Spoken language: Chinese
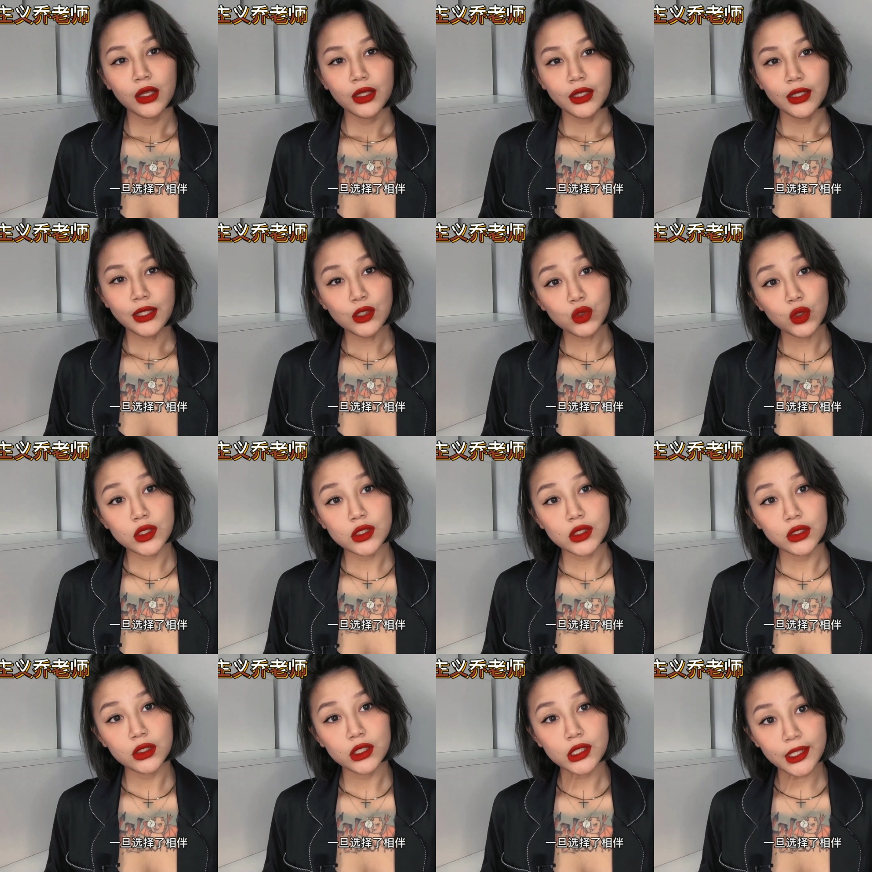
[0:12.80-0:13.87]
一旦选
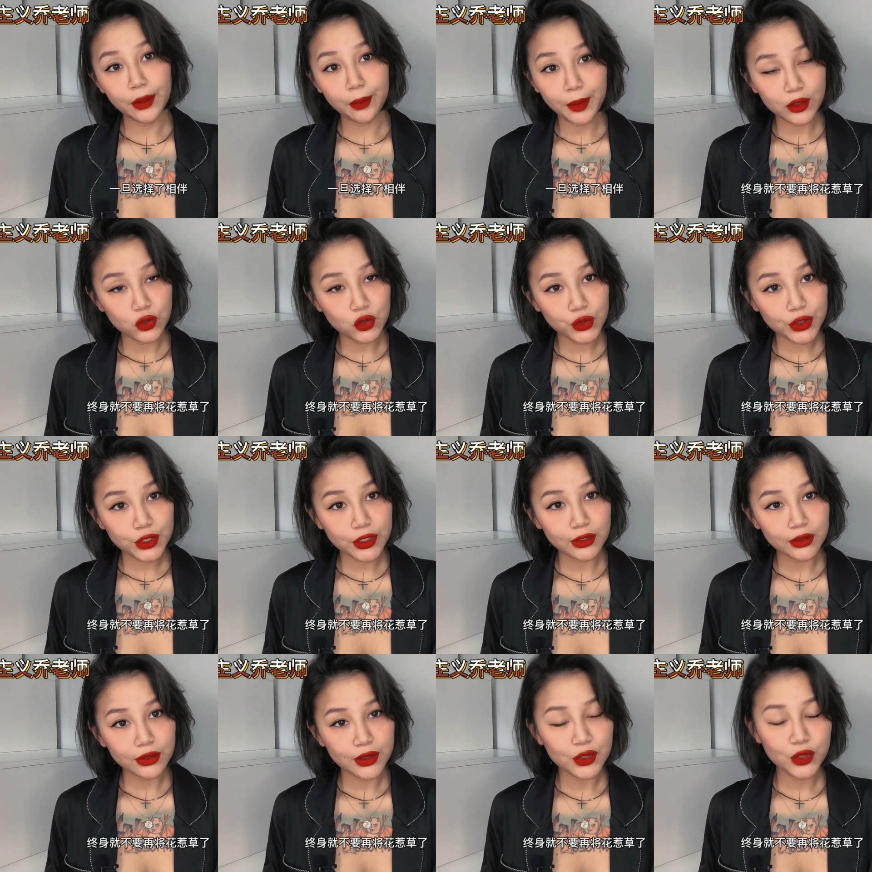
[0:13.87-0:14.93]
择了相伴终
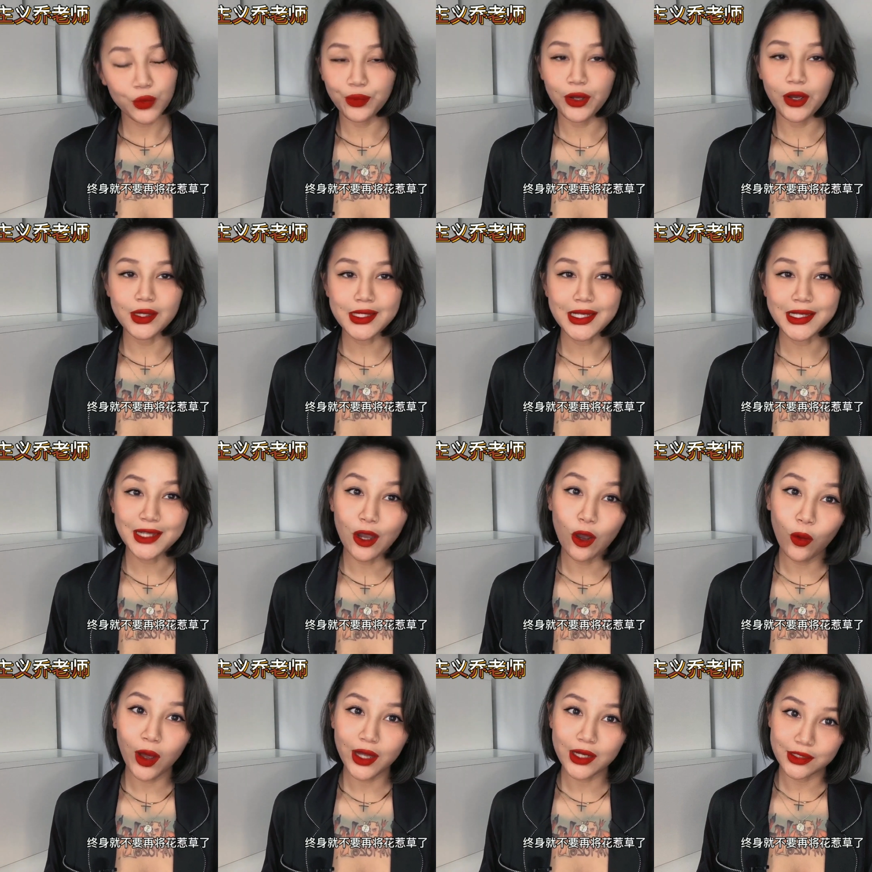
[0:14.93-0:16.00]
生，就不要再沾
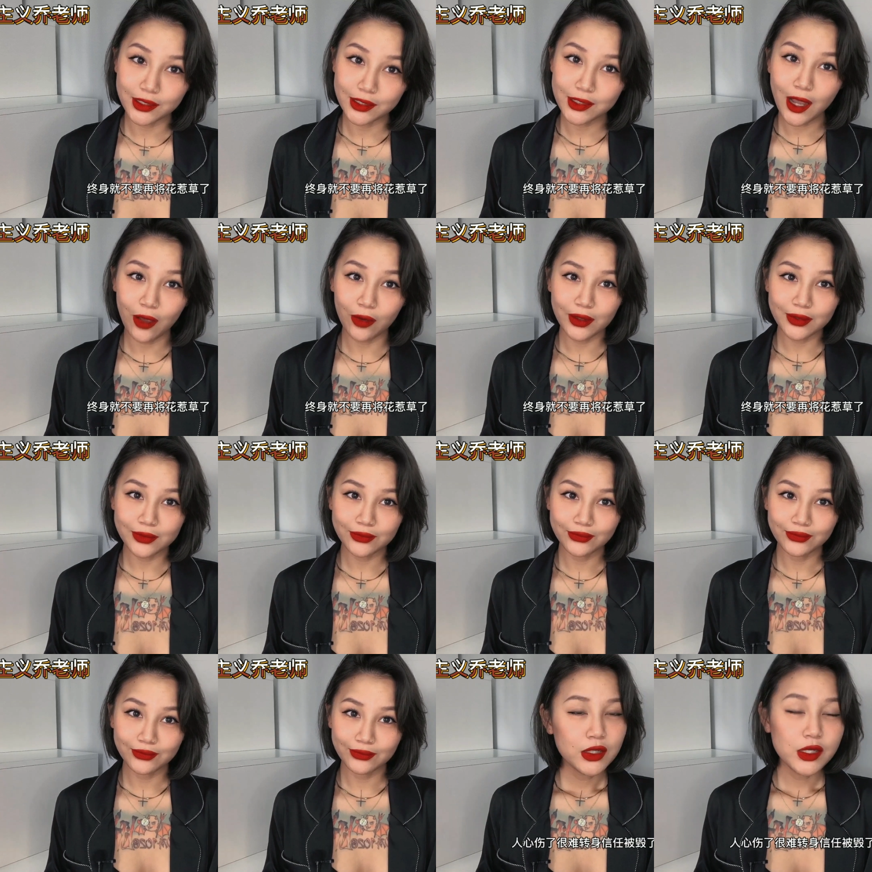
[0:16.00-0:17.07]
花惹草了。
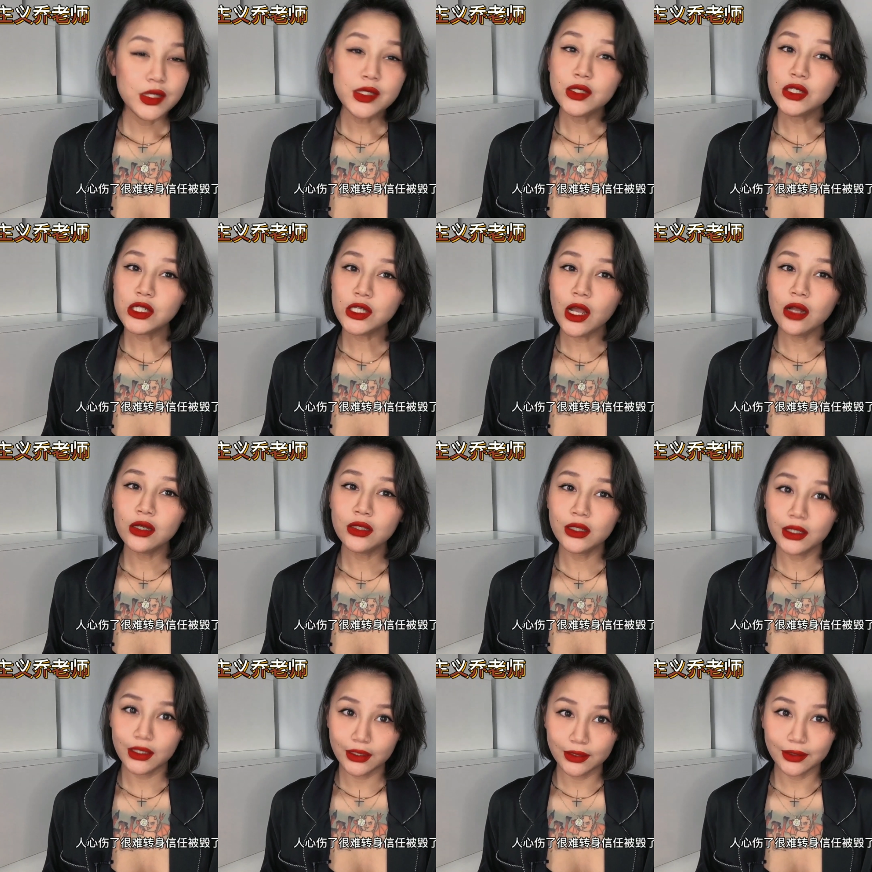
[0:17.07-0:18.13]
人心伤了
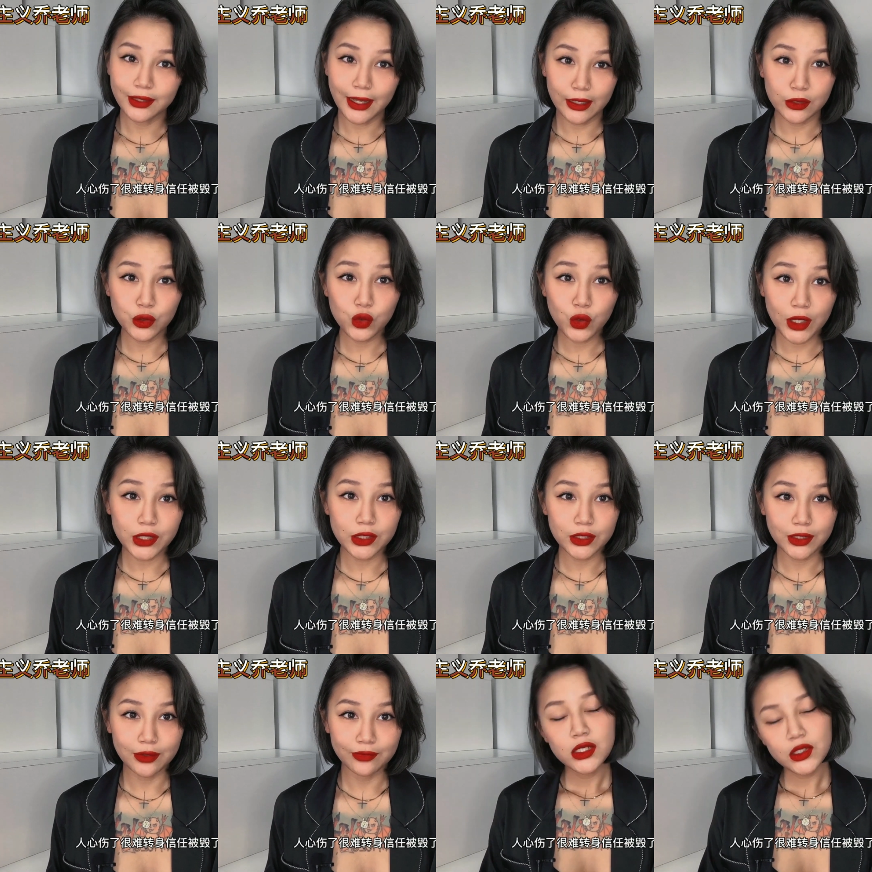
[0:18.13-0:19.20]
很难转
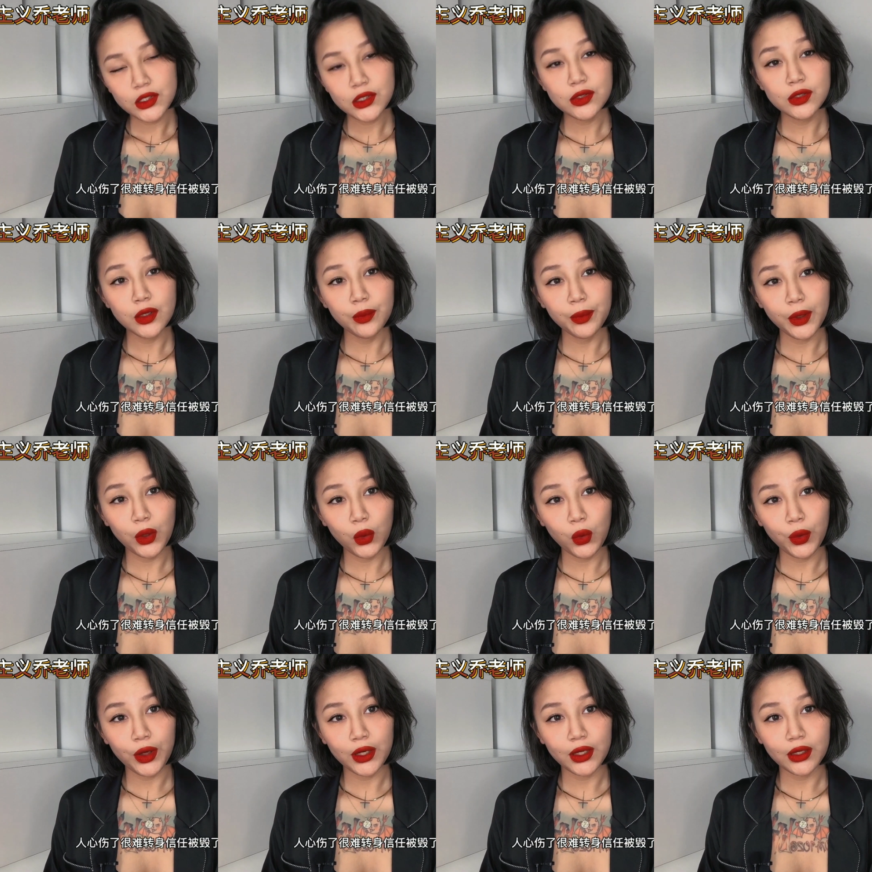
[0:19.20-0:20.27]
身，信任被
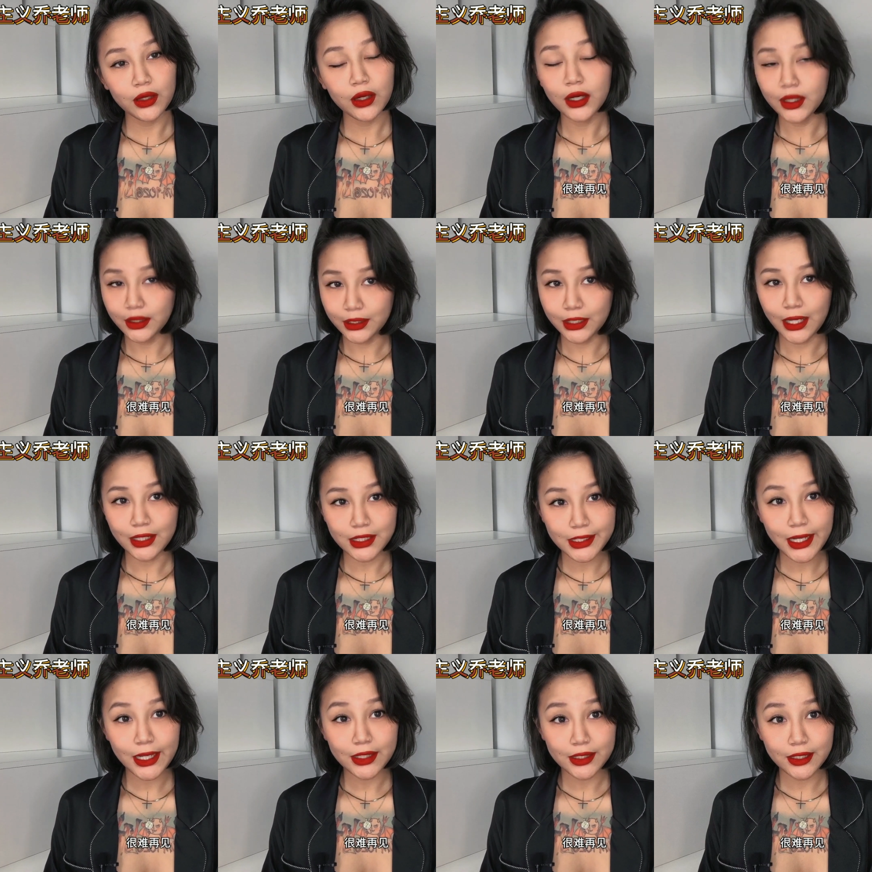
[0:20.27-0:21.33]
毁了很难
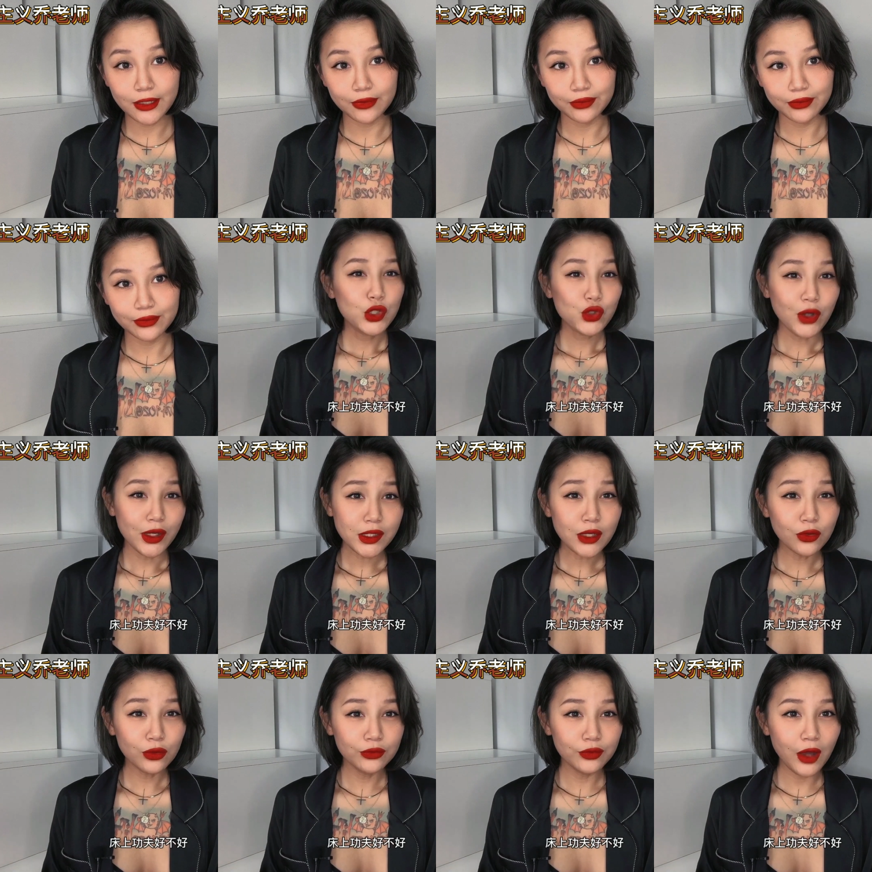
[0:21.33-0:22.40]
再见。床
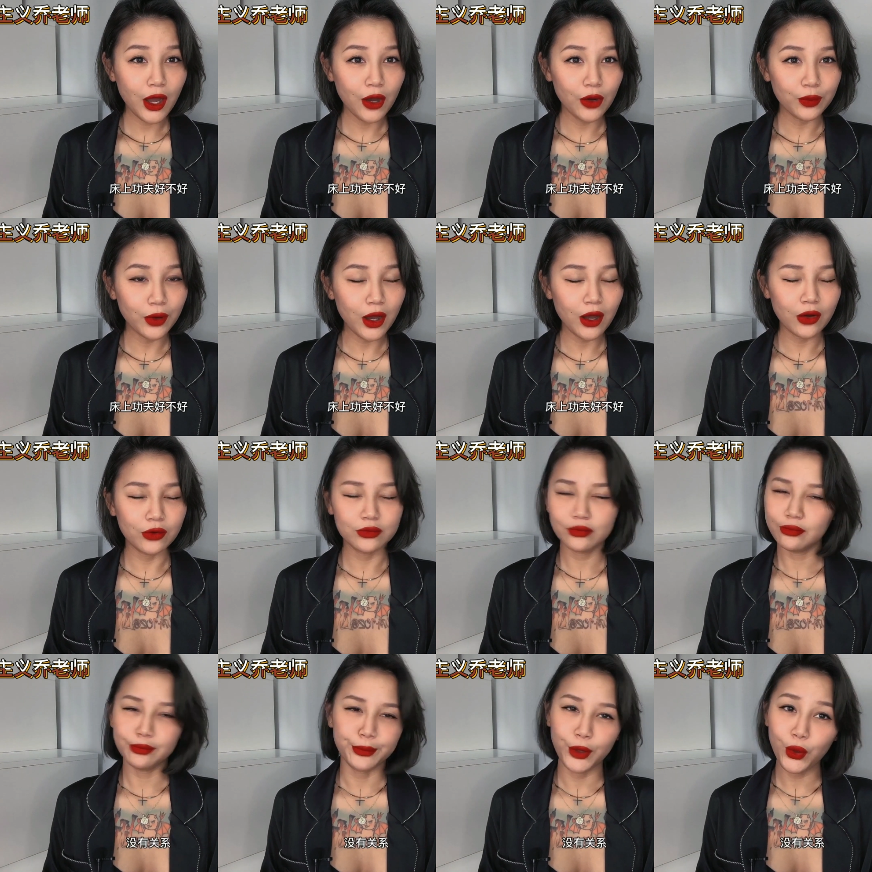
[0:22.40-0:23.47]
上功夫好不好
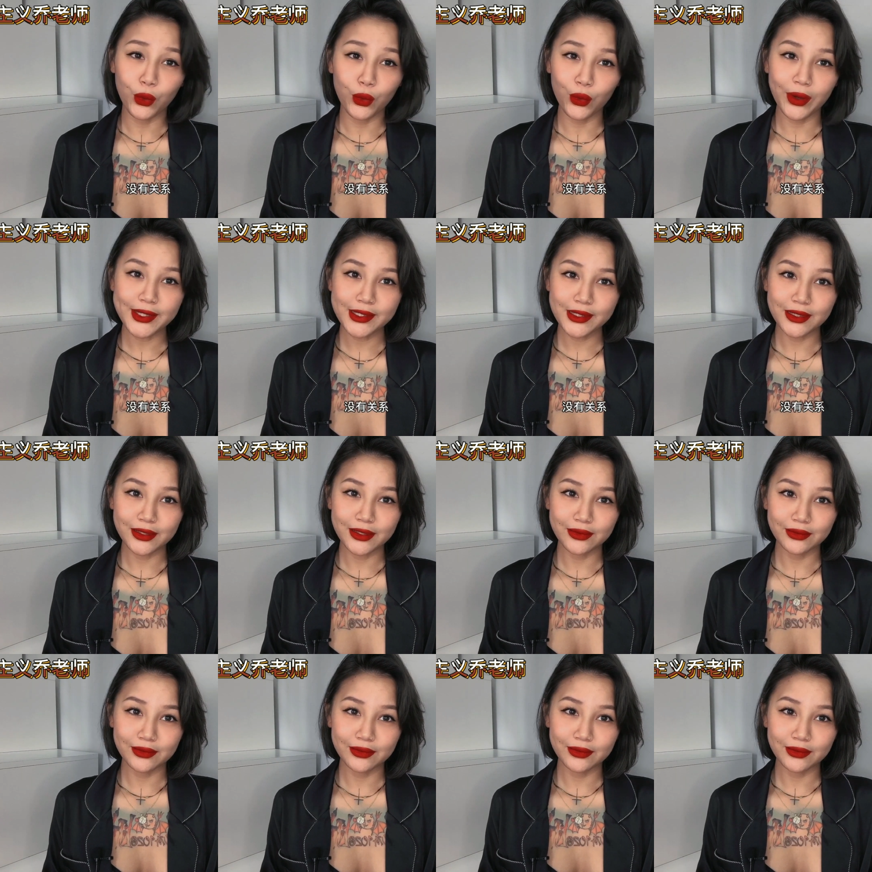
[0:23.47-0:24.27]
没有关系，